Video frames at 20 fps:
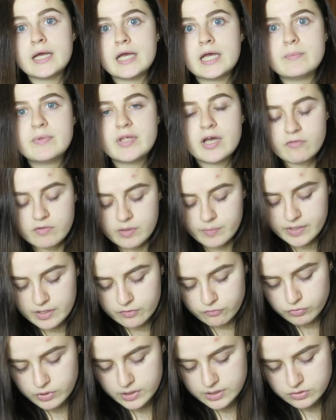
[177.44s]
eh bien, on va
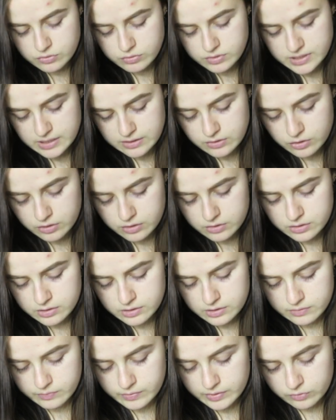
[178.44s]
bien voir ce que ça donne.
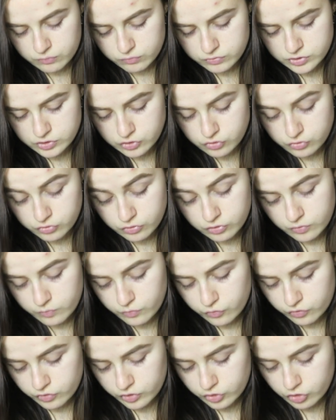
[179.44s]
Et par contre, si je
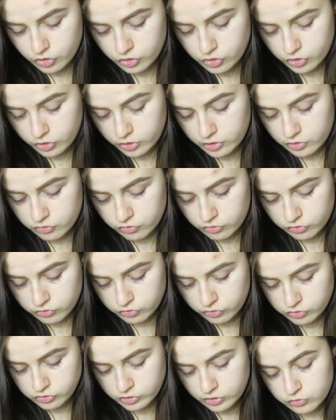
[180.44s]
commence à galérer à
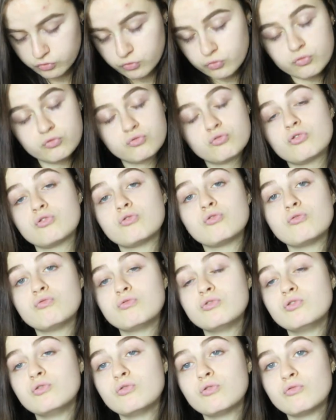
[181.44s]
sortir chaque truc, cette
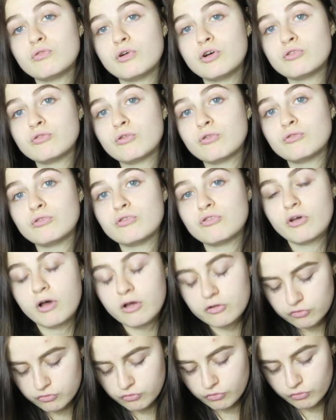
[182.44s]
vidéo va être un
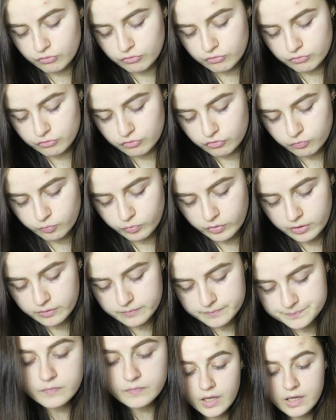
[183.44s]
désastre, euh, n'est-ce pas
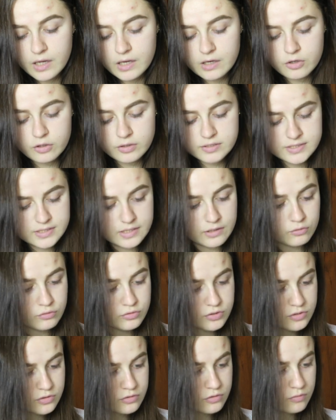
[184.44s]
Alors, ça
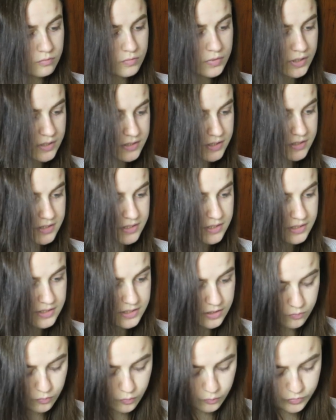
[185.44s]
ressemble... Ah, ça, c'est
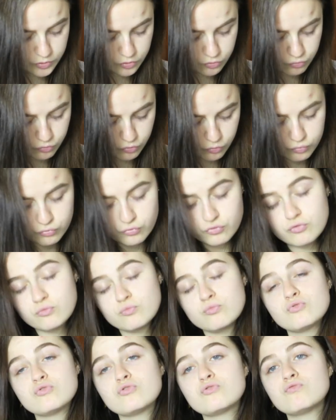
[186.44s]
extrêmement mignon. En plus,
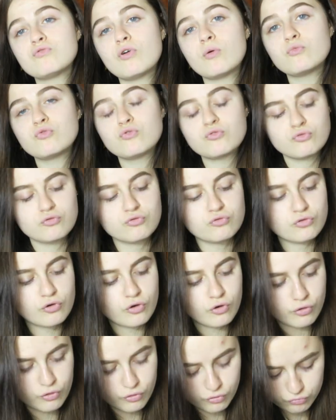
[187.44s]
une petite forme de
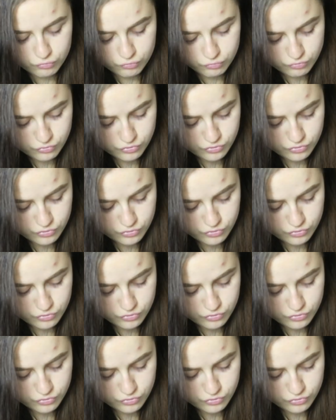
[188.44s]
cœur, tout